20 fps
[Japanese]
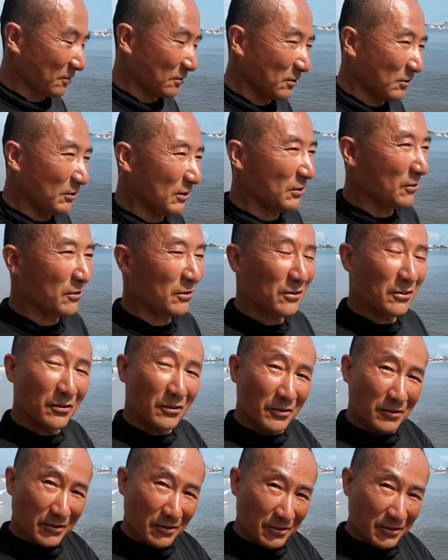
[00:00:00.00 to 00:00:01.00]
今日はこ
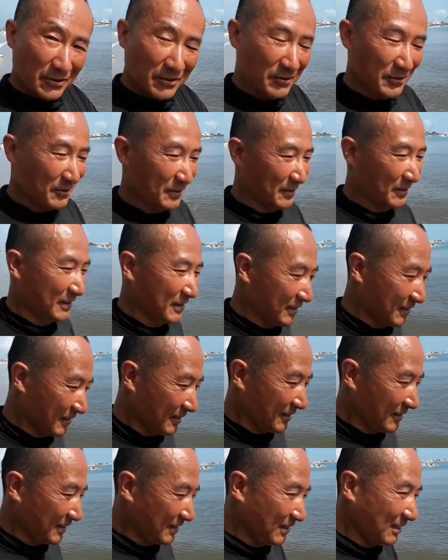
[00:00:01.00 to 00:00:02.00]
の
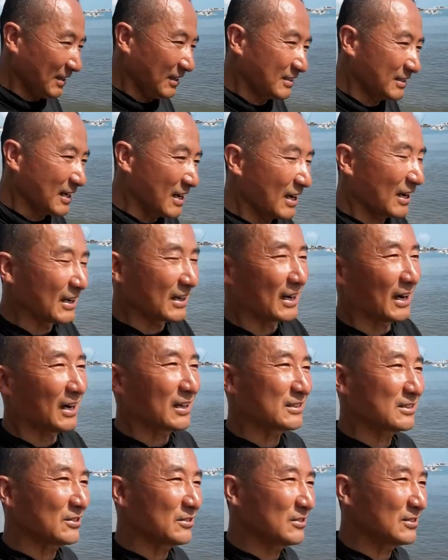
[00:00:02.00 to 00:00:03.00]
DJI
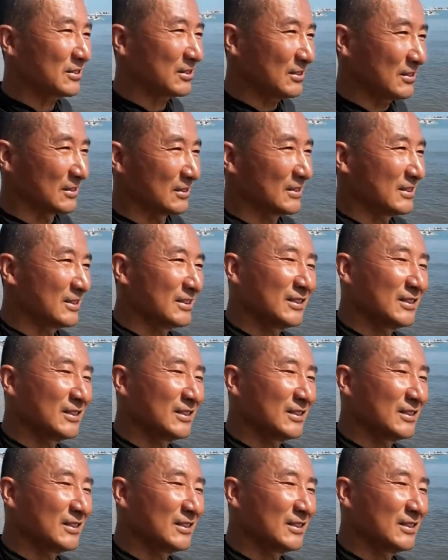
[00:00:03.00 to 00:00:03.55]
アクション2という